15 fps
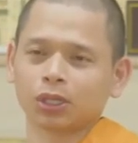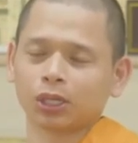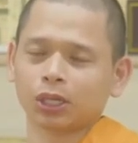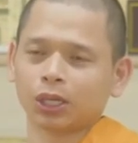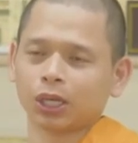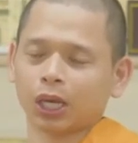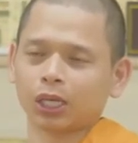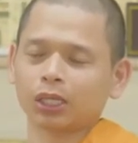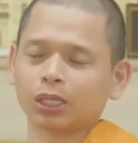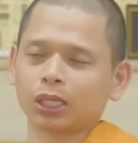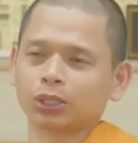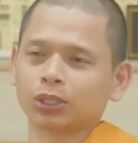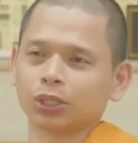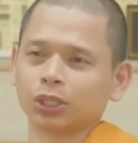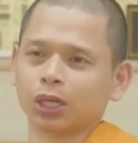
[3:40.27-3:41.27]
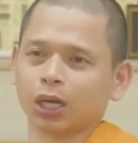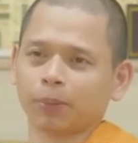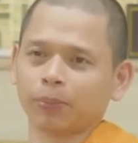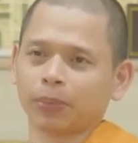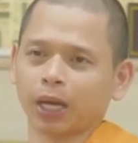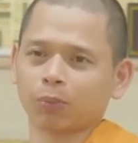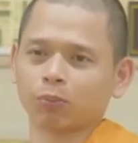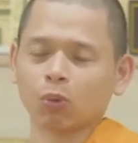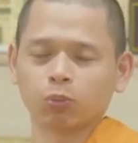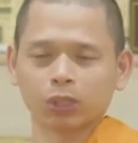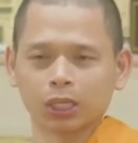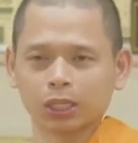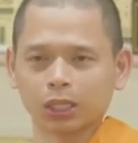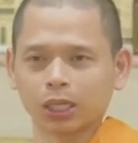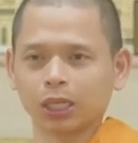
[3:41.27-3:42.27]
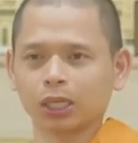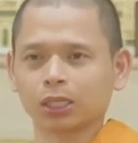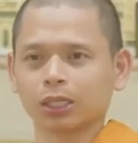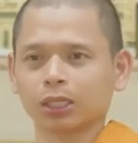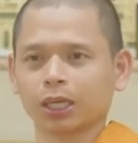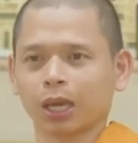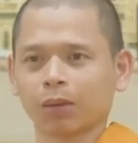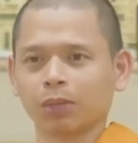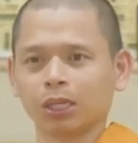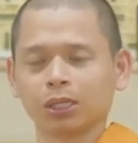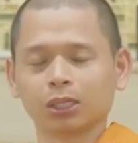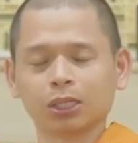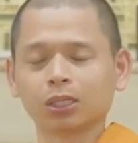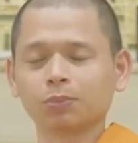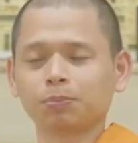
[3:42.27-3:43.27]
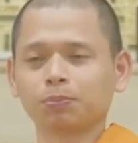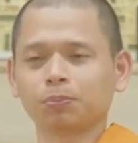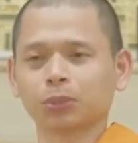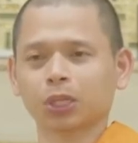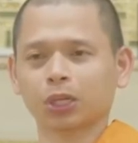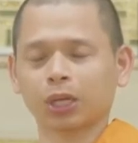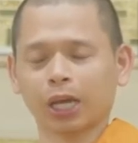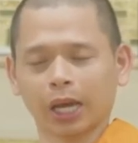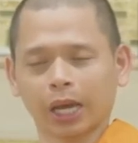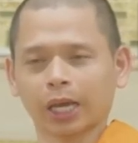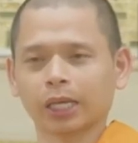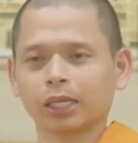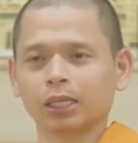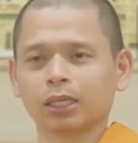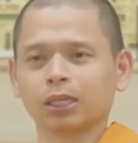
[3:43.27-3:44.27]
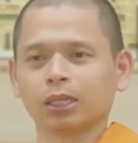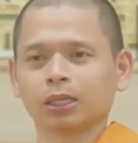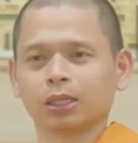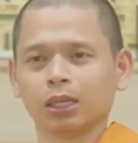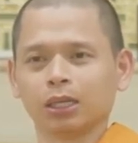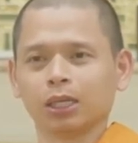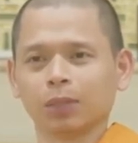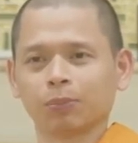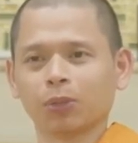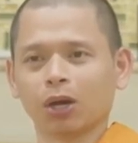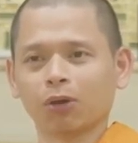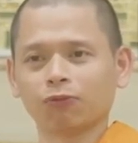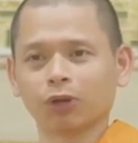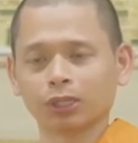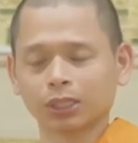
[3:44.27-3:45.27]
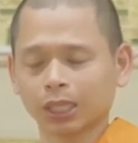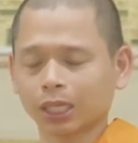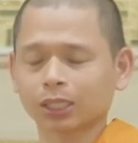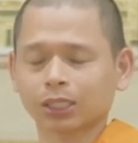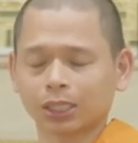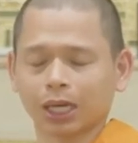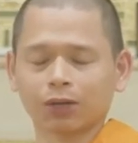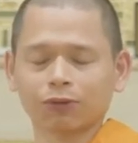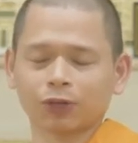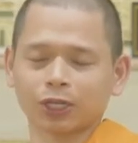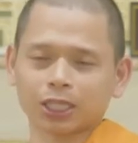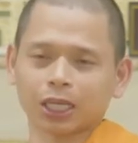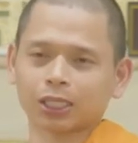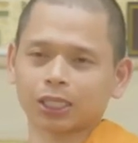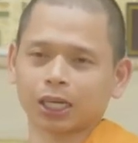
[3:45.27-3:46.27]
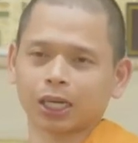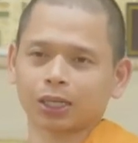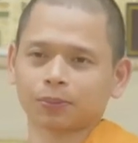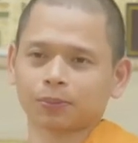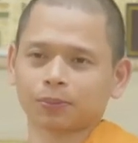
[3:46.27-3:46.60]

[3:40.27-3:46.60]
hay là trường hợp ngài mục kiền liên ngài bị cướp nó hại thì nghiệp đó vẫn chắc chắn phải xảy ra